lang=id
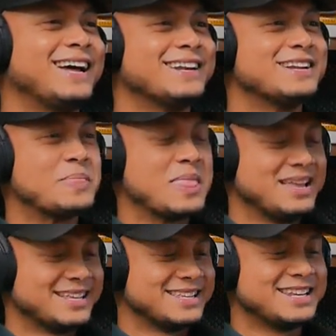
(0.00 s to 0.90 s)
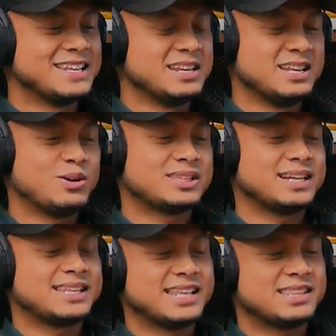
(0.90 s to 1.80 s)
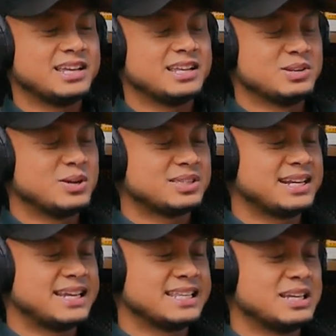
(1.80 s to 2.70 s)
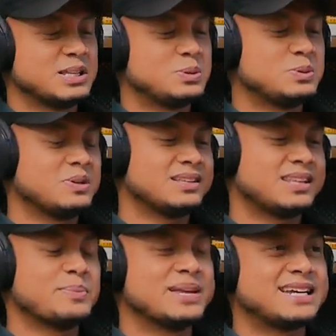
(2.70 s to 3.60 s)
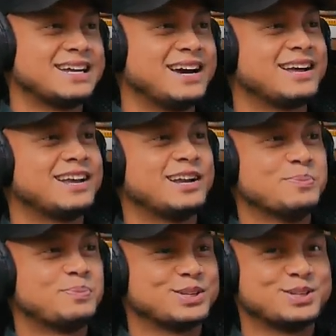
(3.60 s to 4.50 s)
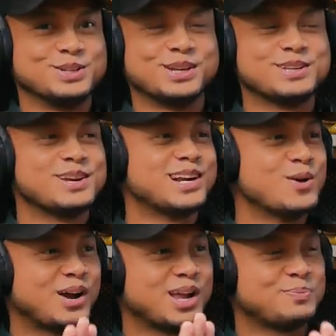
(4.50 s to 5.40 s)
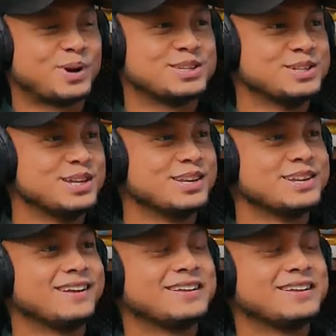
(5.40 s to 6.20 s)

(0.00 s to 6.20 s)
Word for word: Gimana gimana gimana gimana. Jadi di nah, outlet ceritain. kita di outlet kita itu temanya ke negaraan ada presidennya, ada wakil sebenar presidennya. Nih, sebenar.